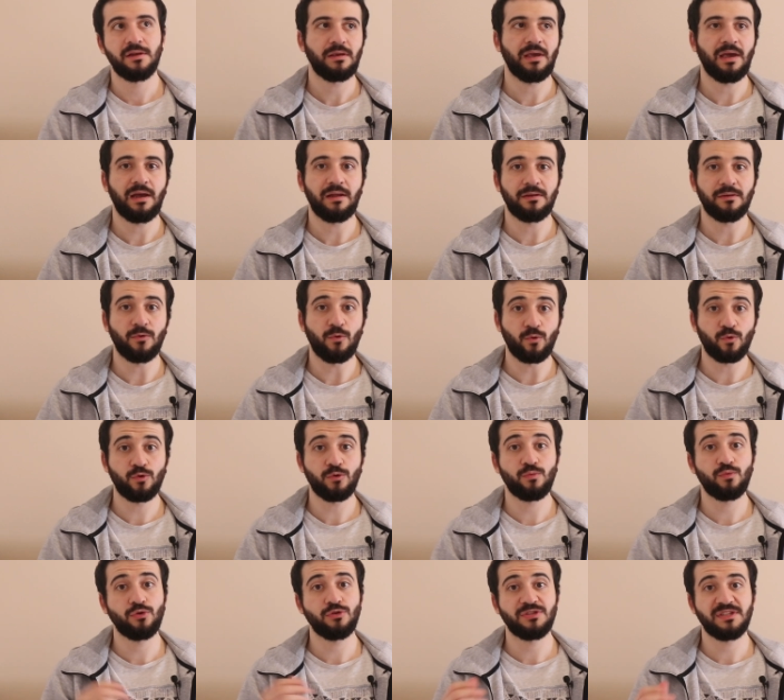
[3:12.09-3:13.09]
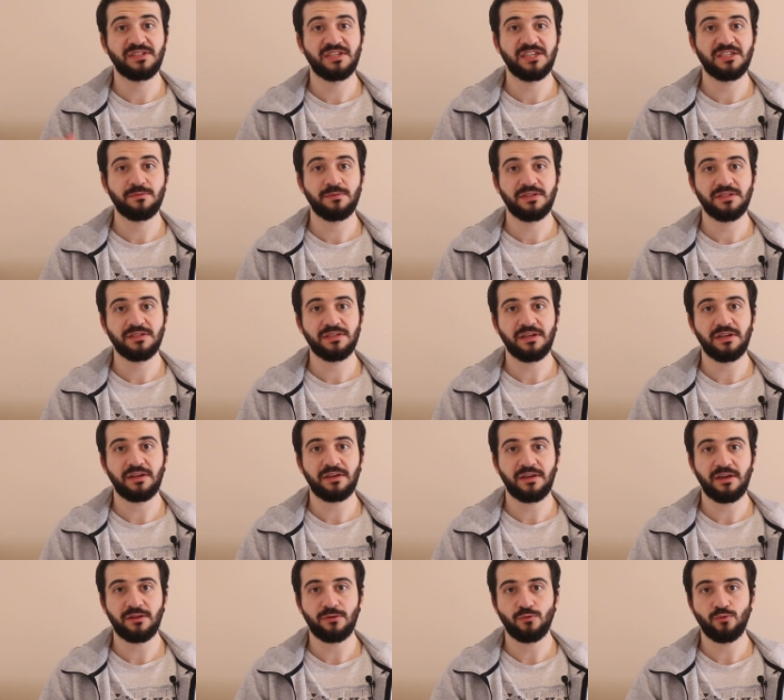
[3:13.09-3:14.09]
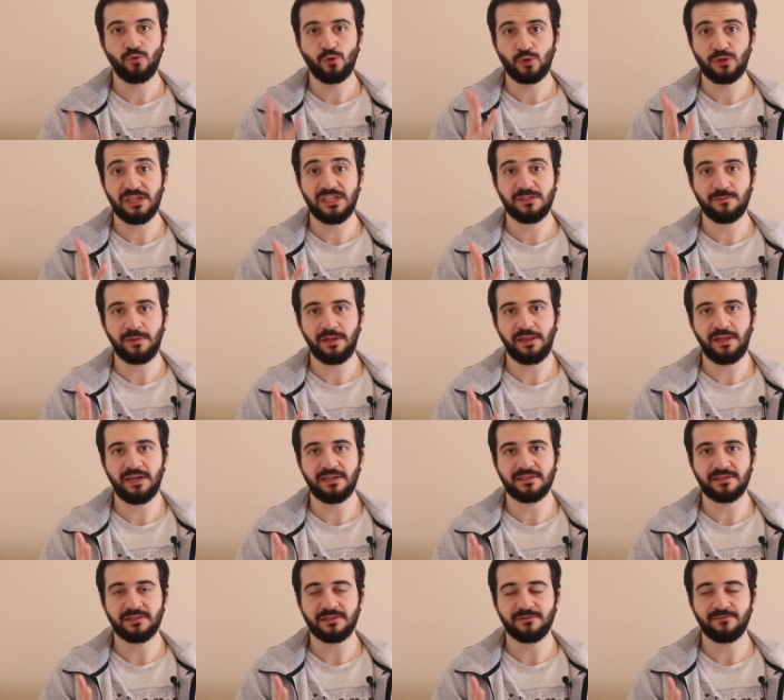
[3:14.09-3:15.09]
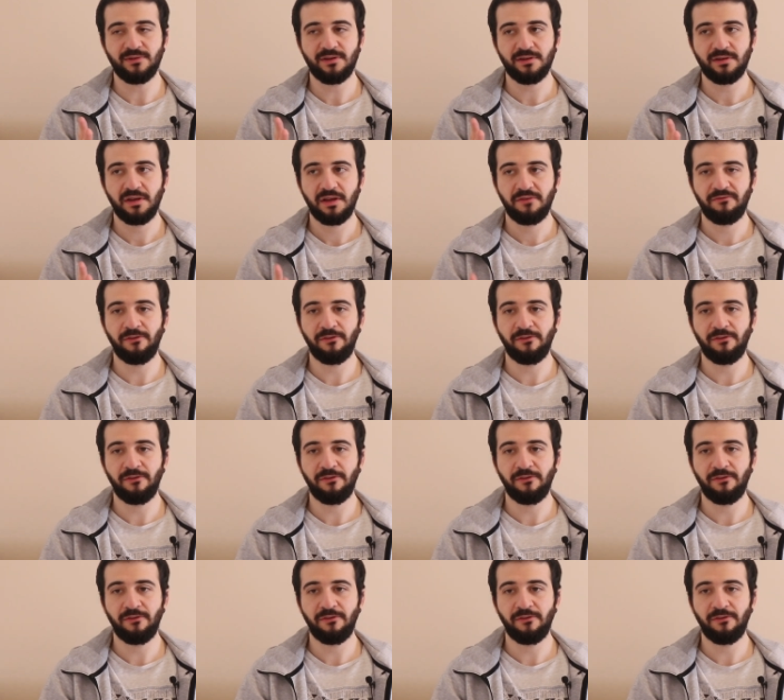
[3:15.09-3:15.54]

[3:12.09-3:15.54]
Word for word: Yani okul boyunca seçmeniz gereken 3 seçmeli dersiniz var.